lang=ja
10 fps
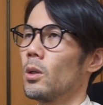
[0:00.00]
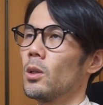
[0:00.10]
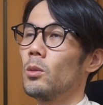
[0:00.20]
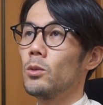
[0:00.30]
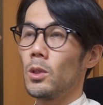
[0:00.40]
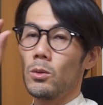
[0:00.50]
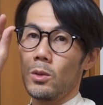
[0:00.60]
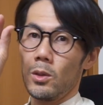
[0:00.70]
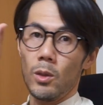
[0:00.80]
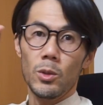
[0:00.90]

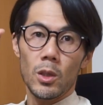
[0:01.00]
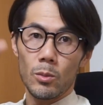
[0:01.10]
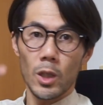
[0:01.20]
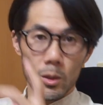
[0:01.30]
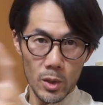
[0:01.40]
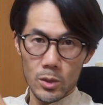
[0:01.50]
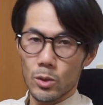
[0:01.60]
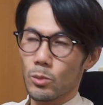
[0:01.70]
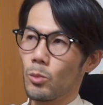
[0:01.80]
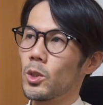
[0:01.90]
EVF で見てて、まあ、背面液
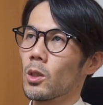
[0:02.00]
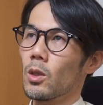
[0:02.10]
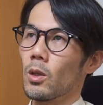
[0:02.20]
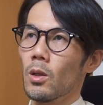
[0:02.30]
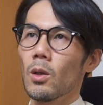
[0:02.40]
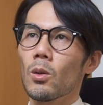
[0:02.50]
晶でも見てて、